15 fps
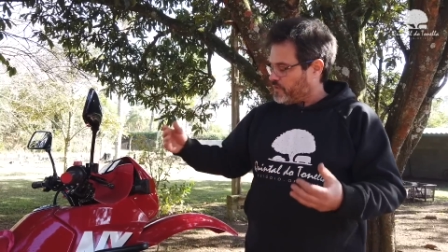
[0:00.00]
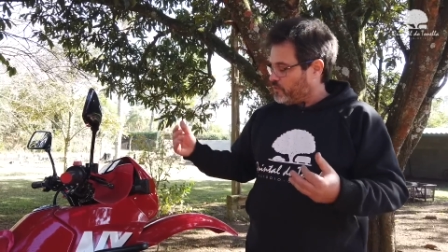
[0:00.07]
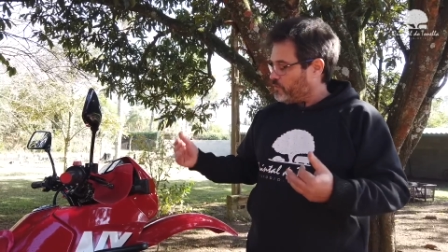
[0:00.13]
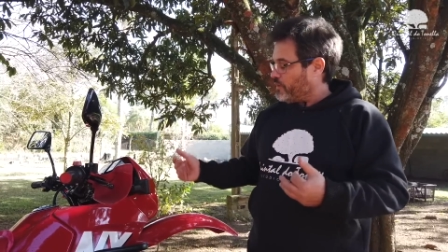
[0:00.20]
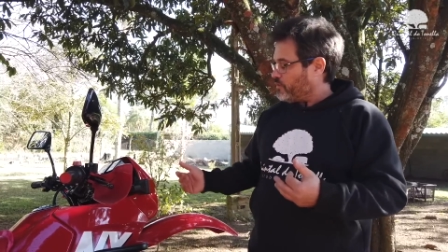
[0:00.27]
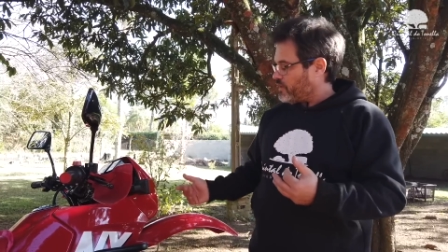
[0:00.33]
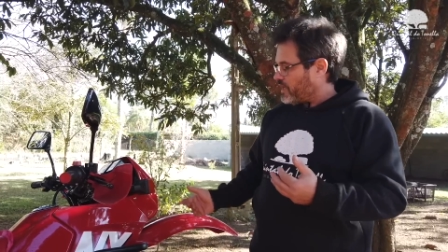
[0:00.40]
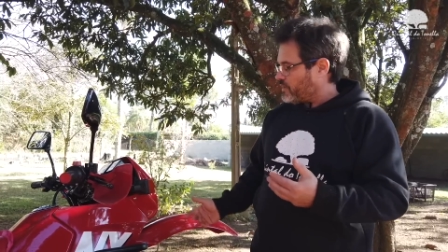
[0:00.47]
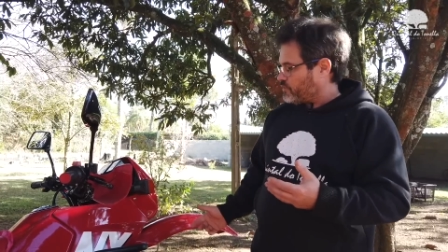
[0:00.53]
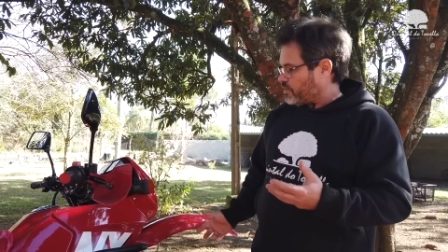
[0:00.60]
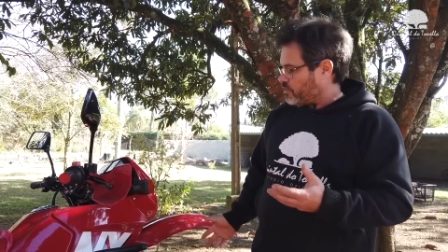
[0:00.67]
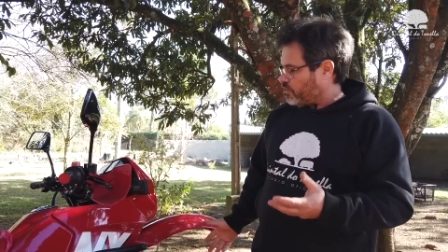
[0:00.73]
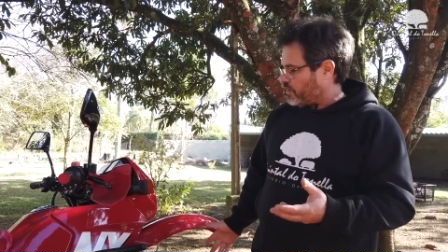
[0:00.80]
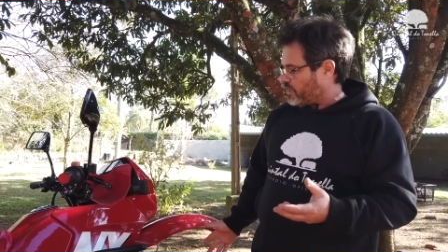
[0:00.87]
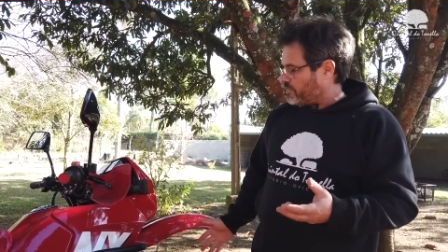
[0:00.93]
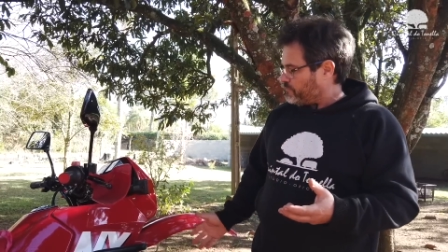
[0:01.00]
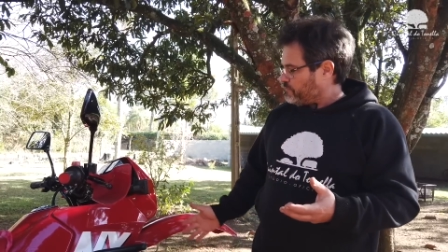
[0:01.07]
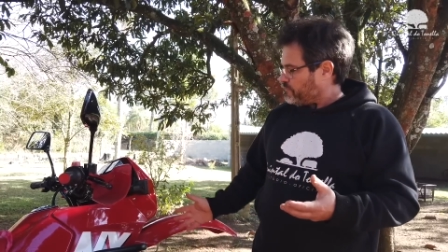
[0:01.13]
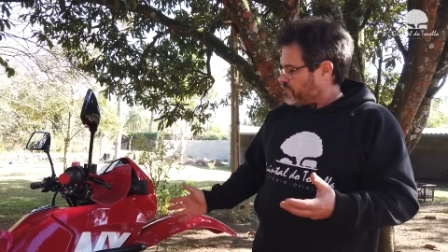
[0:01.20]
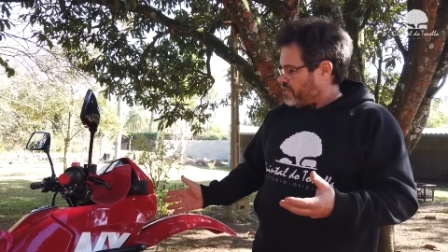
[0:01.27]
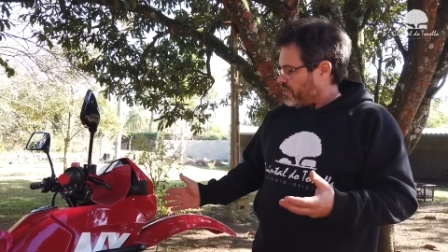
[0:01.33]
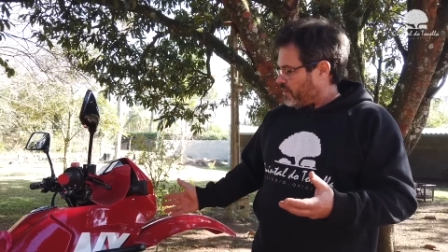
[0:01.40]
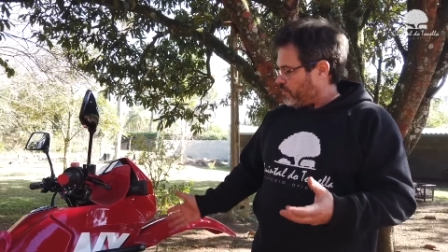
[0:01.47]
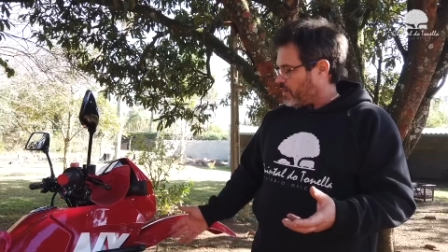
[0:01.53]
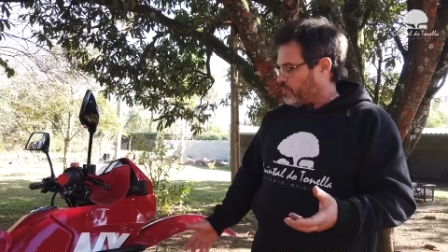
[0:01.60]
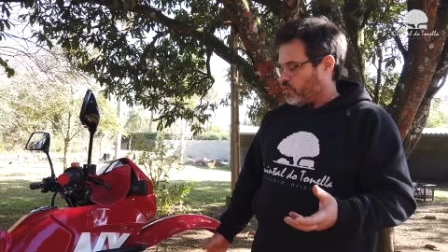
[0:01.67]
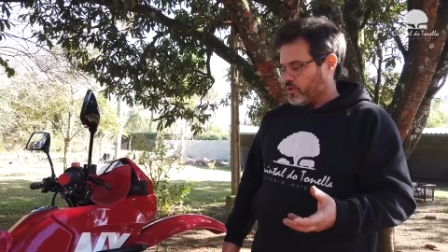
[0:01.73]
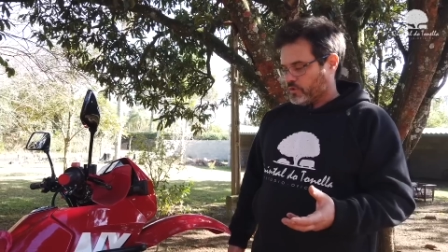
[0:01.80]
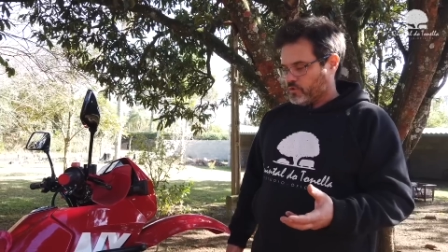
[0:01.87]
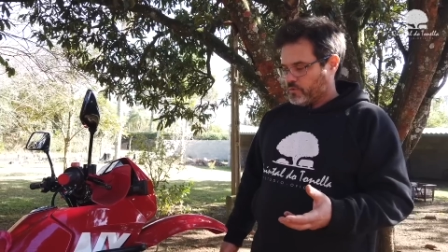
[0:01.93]
e no meu caso agora é uma
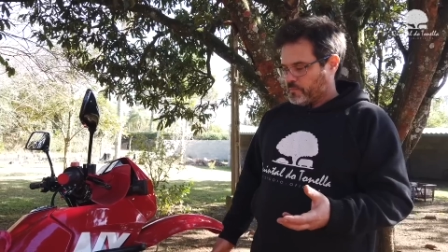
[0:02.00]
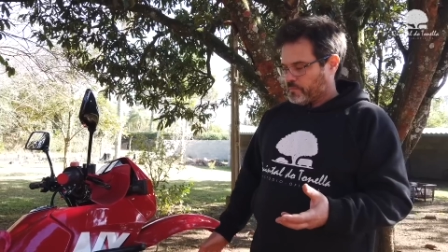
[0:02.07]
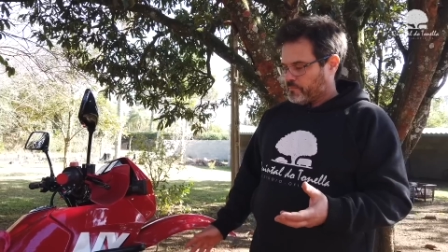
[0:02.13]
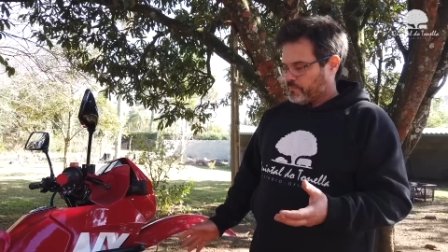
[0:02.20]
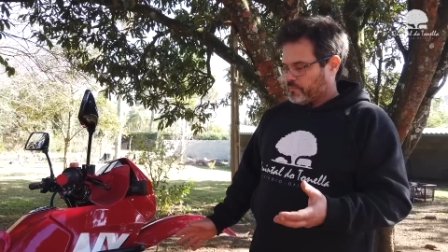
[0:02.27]
moto.